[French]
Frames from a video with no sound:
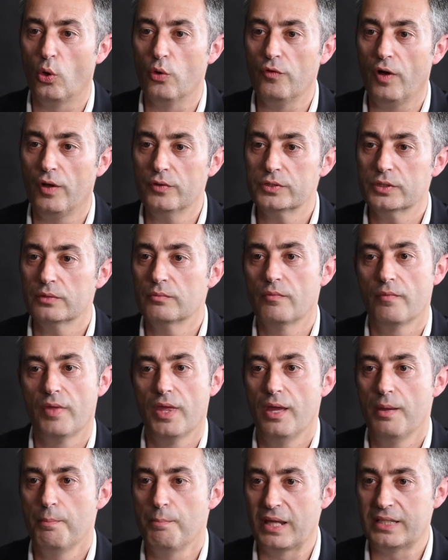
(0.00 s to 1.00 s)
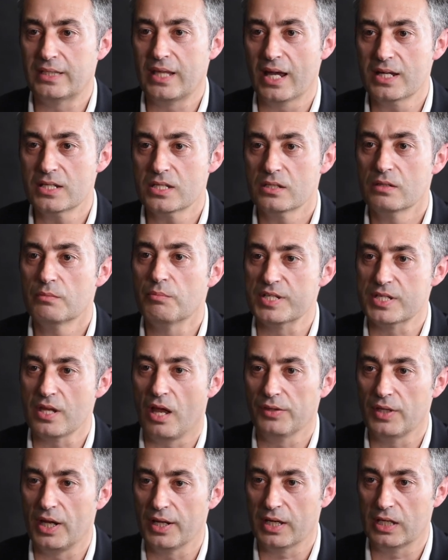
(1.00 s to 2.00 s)
de revente, pas de taxe, bah, ça
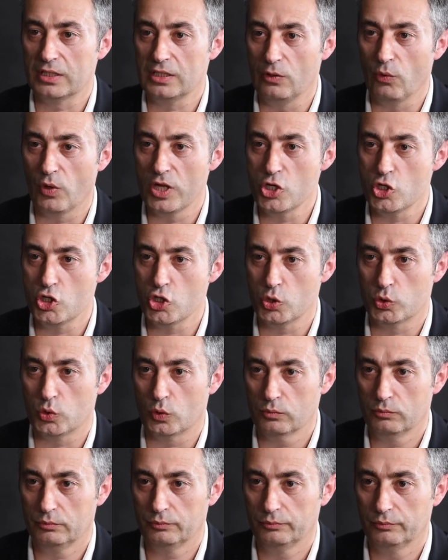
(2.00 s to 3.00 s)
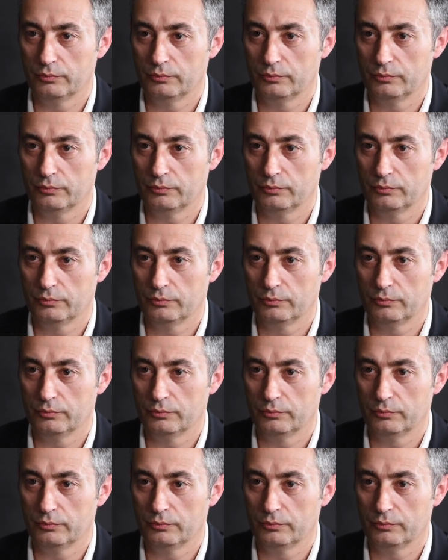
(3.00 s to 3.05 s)
rentre dans la catégorie jeton.